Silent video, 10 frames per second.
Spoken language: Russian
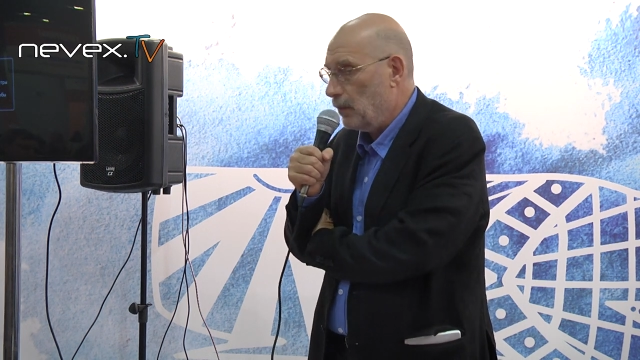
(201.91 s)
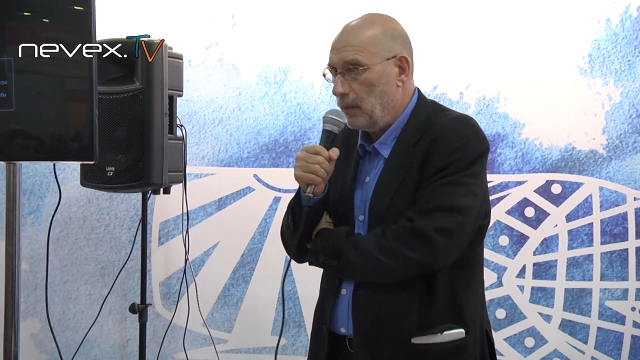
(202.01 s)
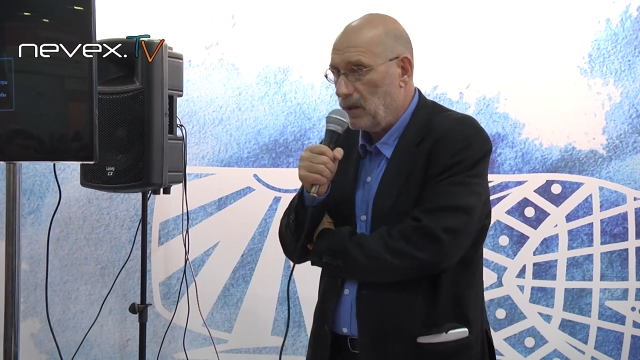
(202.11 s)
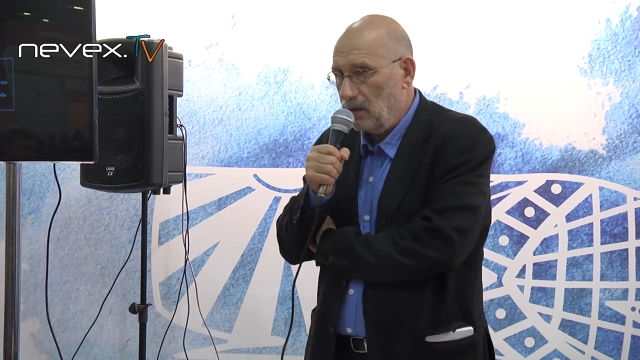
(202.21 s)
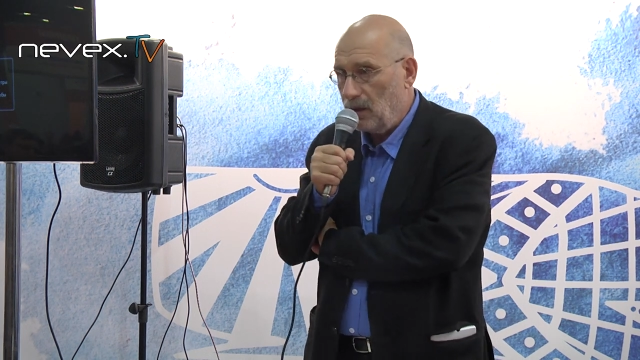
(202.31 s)

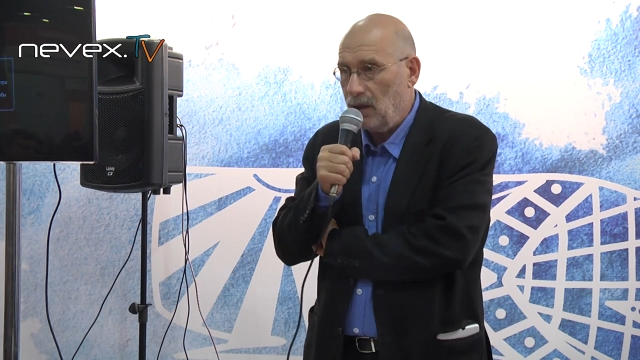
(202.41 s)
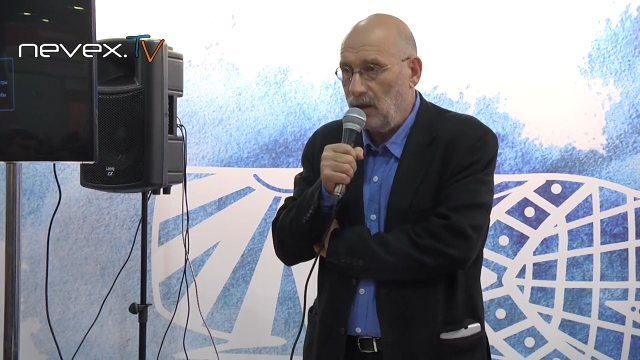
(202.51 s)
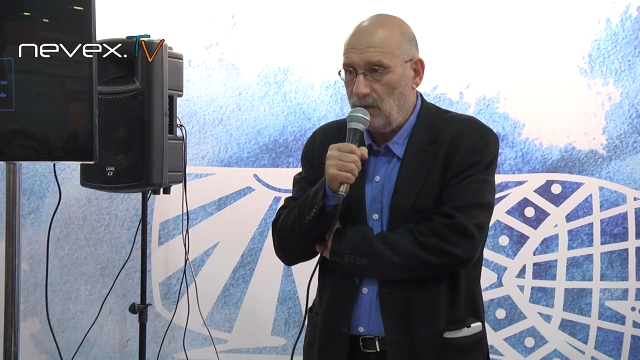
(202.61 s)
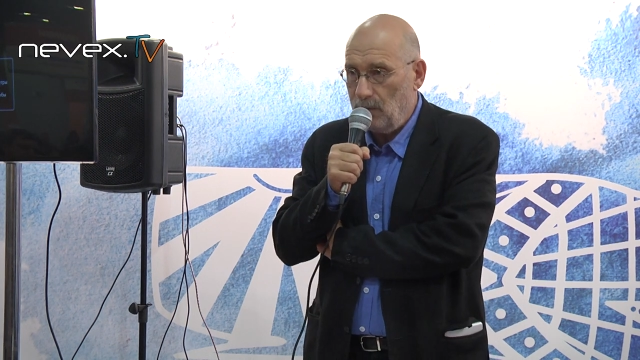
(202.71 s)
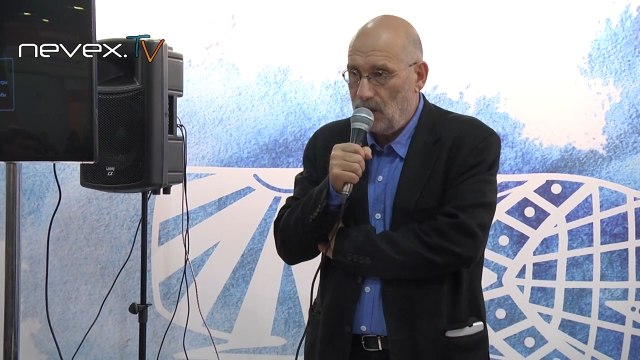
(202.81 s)
преподавая
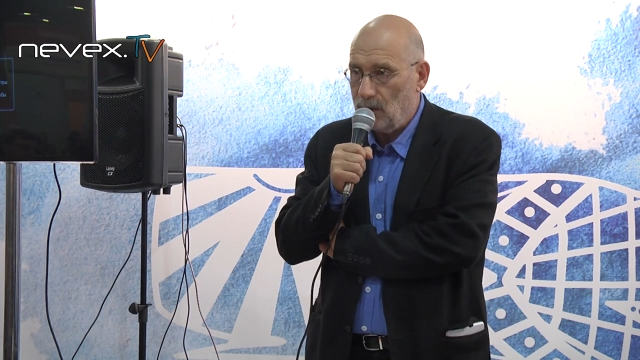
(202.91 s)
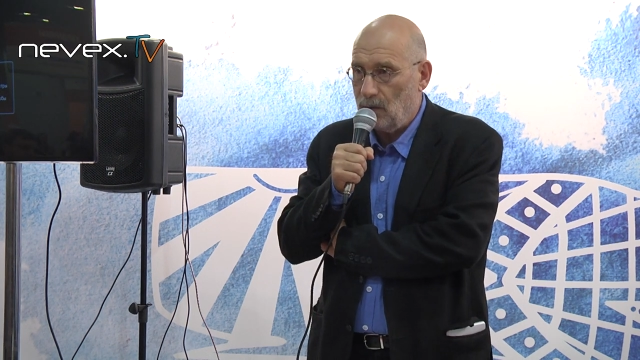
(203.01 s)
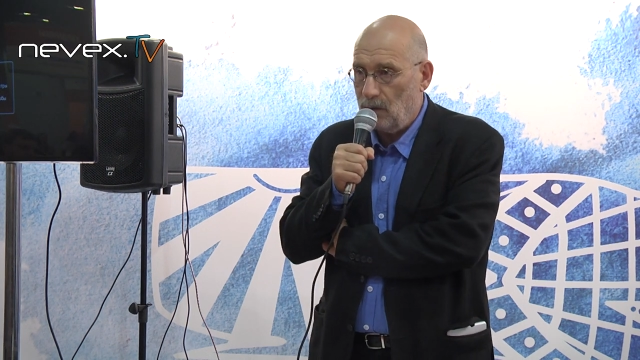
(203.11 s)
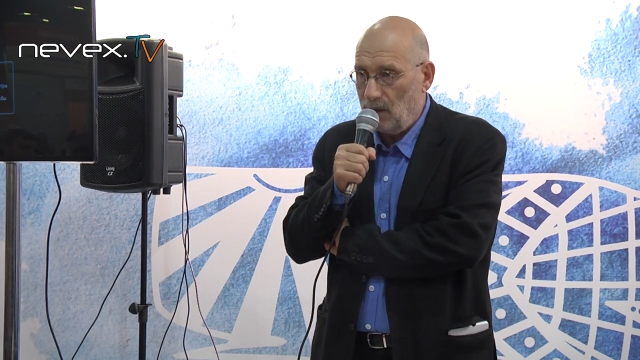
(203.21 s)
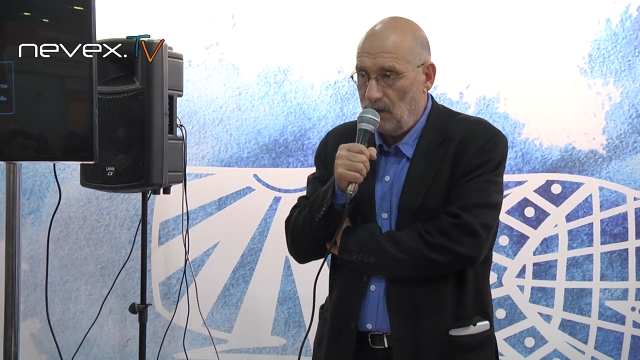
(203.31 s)

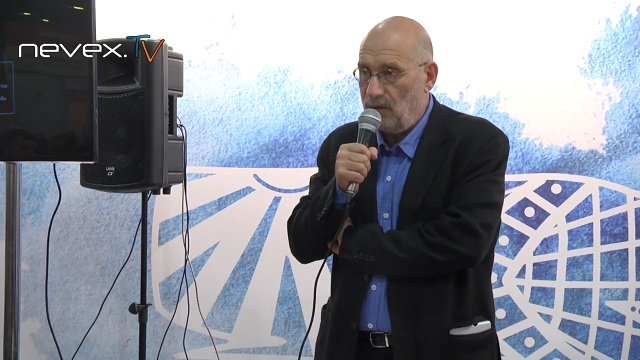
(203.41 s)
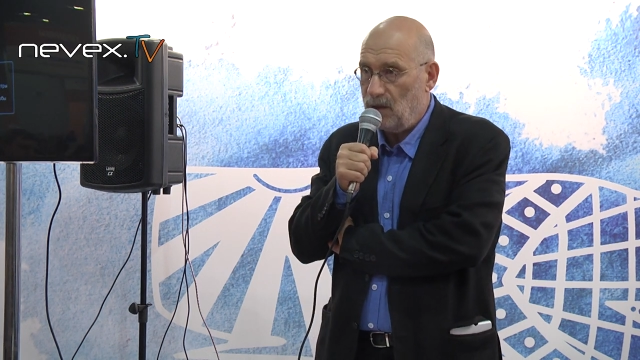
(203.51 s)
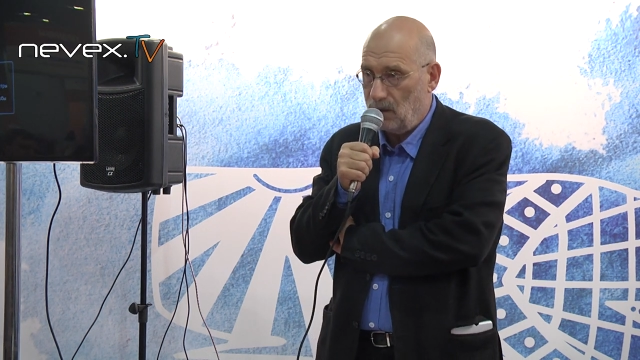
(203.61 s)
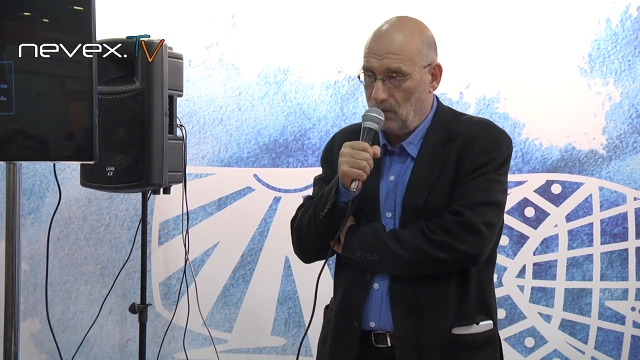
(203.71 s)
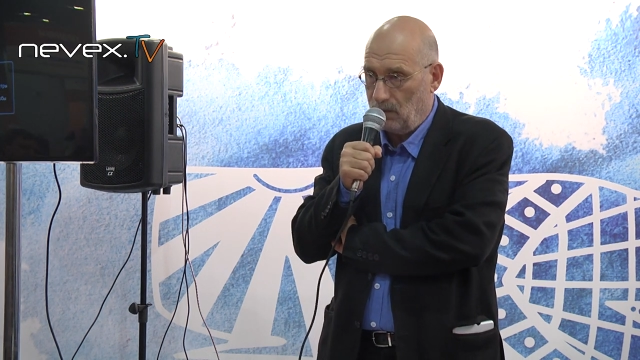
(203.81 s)
арифметику или
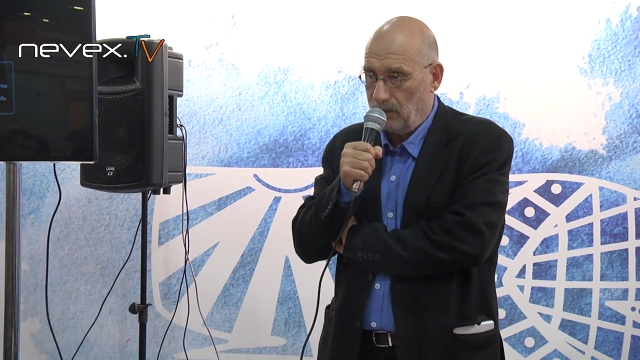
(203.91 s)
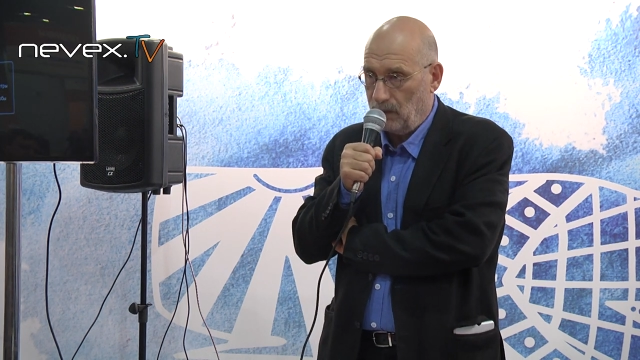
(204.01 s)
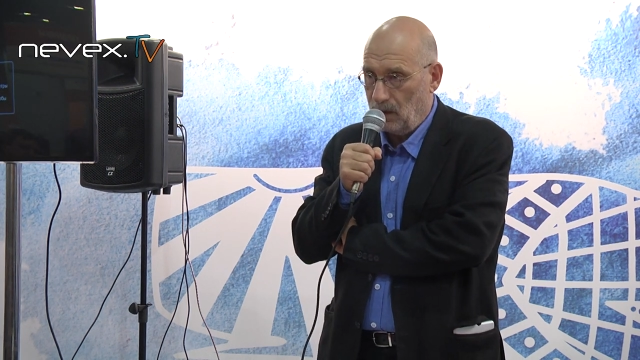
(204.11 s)
физику.